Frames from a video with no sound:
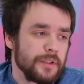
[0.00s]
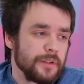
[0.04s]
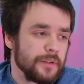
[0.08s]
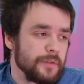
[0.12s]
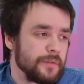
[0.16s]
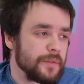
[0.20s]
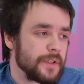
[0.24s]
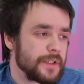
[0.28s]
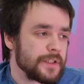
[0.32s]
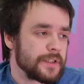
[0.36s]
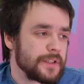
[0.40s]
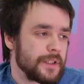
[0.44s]

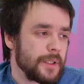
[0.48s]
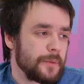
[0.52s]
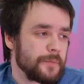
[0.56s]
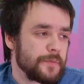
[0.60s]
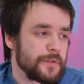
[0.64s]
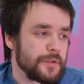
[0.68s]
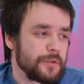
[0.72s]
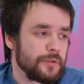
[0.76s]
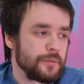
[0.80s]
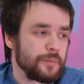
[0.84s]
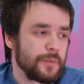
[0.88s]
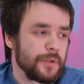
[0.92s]
WhatsApp,
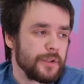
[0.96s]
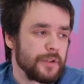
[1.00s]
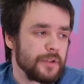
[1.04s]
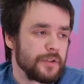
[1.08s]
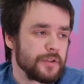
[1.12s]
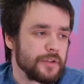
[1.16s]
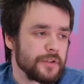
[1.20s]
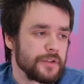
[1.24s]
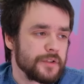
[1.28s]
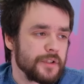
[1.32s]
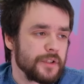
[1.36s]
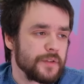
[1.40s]
все
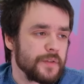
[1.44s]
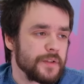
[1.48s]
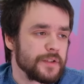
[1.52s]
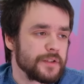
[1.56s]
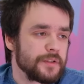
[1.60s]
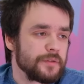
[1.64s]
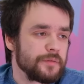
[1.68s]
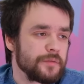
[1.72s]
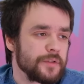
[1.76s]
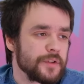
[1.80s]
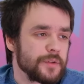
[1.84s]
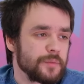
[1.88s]
принадлежит,
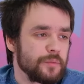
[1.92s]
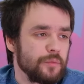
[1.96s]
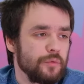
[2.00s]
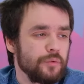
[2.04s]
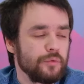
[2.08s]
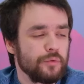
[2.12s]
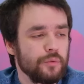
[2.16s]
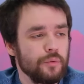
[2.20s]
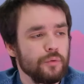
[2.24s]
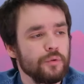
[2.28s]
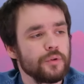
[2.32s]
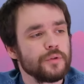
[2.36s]
соответственно, Facebook.
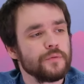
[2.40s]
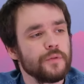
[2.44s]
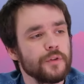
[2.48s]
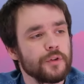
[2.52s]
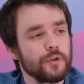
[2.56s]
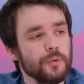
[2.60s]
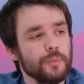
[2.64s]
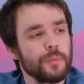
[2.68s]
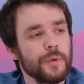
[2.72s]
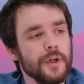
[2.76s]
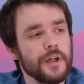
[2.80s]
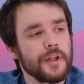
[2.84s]
Google
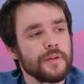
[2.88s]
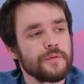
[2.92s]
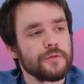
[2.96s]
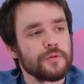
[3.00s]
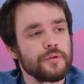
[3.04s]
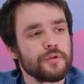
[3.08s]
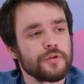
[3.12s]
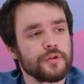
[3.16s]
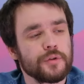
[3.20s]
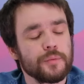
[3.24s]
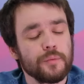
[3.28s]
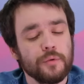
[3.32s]
выкупает
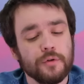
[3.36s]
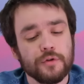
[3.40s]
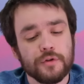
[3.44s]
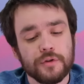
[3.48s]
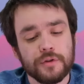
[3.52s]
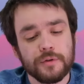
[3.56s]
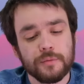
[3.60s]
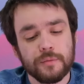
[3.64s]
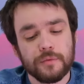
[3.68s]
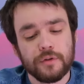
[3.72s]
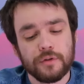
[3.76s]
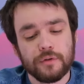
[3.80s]
все, что
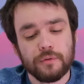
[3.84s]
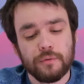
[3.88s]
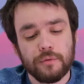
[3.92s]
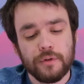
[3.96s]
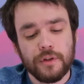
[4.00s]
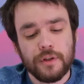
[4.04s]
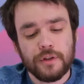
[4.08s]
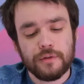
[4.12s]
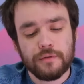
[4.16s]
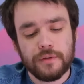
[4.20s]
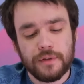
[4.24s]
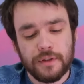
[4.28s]
может с ним
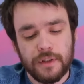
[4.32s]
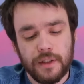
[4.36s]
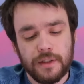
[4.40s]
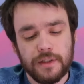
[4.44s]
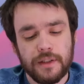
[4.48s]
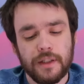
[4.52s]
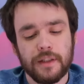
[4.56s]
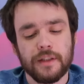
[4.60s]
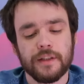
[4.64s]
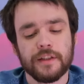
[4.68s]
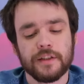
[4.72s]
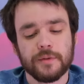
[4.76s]
конкурировать. Да,
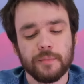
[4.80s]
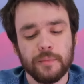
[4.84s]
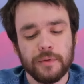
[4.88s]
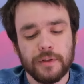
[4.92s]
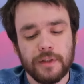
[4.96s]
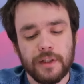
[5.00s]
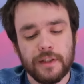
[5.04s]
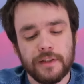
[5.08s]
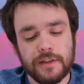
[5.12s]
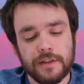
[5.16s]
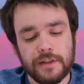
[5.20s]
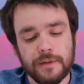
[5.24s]
Яндекс
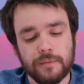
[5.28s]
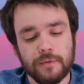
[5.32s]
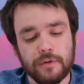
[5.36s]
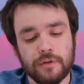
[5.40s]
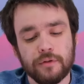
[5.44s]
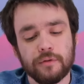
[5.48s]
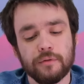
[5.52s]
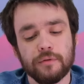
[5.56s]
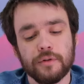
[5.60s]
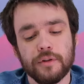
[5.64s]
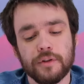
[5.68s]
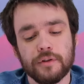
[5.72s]
пытается с ним
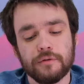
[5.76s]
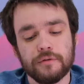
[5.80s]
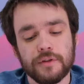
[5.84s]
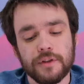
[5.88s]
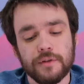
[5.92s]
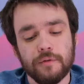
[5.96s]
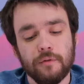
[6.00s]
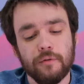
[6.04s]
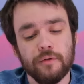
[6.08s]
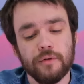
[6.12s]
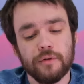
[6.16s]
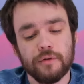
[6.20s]
конкурировать
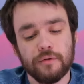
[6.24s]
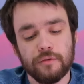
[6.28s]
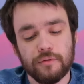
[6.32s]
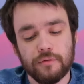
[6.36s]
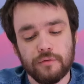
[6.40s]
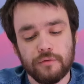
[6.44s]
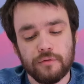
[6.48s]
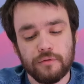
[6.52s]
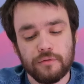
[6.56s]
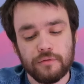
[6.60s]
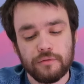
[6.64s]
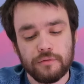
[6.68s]
сегодня, но у
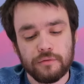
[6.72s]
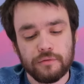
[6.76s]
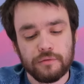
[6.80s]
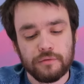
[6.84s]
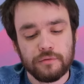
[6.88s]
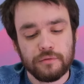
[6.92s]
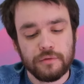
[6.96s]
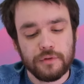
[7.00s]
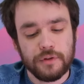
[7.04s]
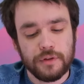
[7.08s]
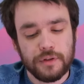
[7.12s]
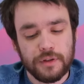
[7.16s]
него
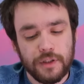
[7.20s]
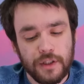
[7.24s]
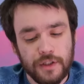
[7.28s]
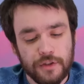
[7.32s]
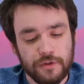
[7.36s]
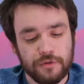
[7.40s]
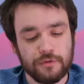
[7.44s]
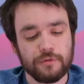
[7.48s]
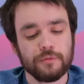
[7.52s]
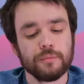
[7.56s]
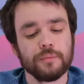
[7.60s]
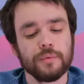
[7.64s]
не
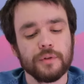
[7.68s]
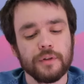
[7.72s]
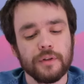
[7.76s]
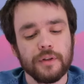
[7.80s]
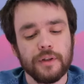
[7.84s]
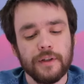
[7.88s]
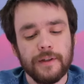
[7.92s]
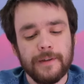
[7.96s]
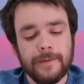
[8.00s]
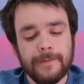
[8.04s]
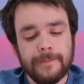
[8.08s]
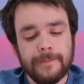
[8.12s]
так, чтобы